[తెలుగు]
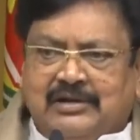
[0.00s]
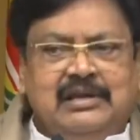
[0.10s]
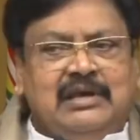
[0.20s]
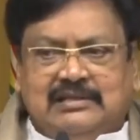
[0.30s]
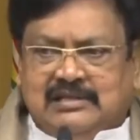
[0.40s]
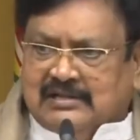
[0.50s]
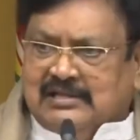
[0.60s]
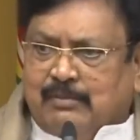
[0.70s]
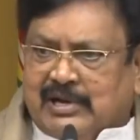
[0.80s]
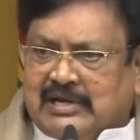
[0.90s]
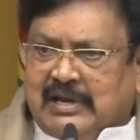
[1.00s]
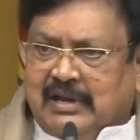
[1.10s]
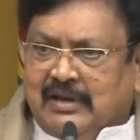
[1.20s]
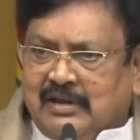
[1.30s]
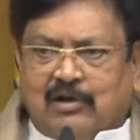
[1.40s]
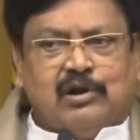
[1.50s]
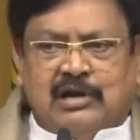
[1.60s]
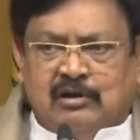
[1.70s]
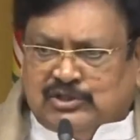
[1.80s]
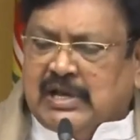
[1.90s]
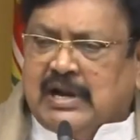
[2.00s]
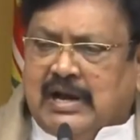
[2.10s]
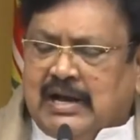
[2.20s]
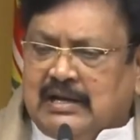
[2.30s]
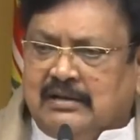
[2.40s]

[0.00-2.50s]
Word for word: నీ ఇద్దరు దెబ్బకి ఎవరైనా వస్తారా